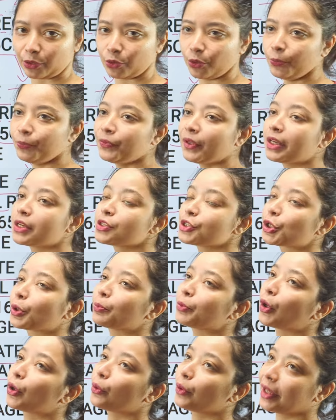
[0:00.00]
রাখো
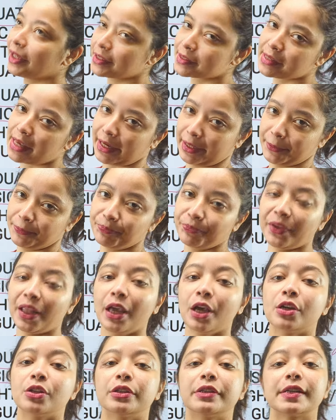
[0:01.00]
যেমন ধরো এসআই
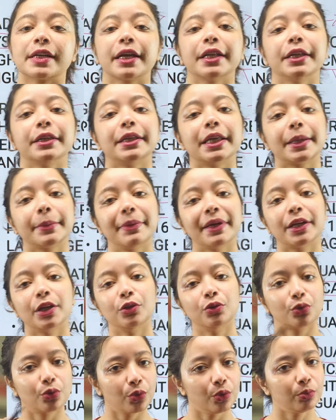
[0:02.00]
সেখানে দেখবে
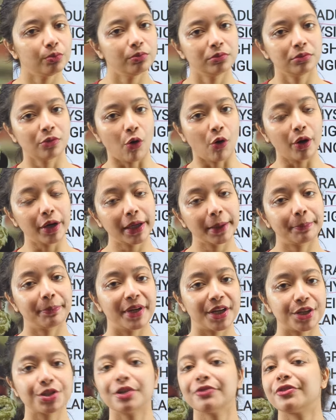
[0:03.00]
কিন্তু অনেক
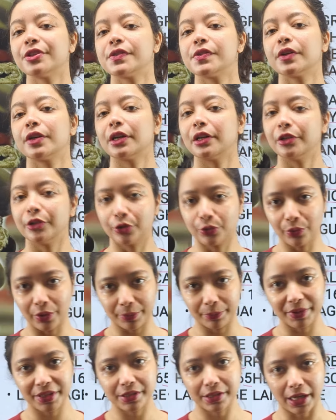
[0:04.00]
বেশি ফিজিক্যাল
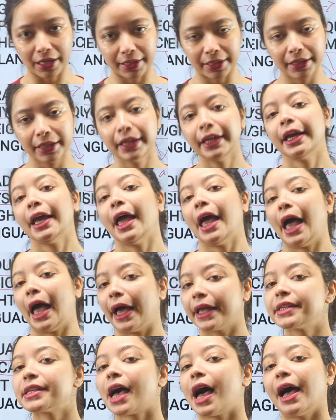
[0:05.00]
রিকোয়ারমেন্ট থাকে
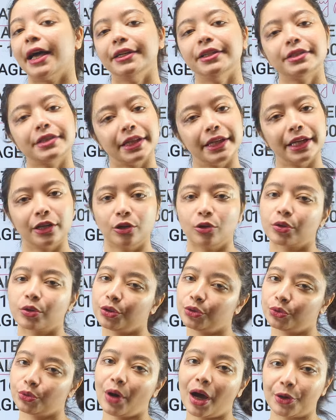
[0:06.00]
অ্যান্ড হাইট এগুলো
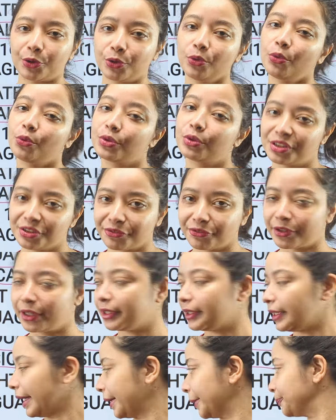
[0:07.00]
কিন্তু আরও
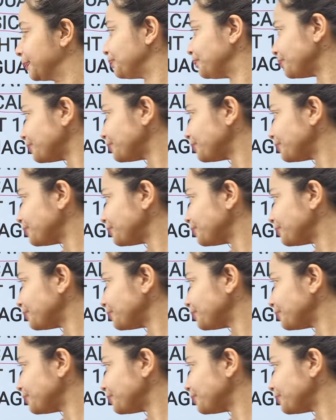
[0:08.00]
ডিফারেন্ট থাকে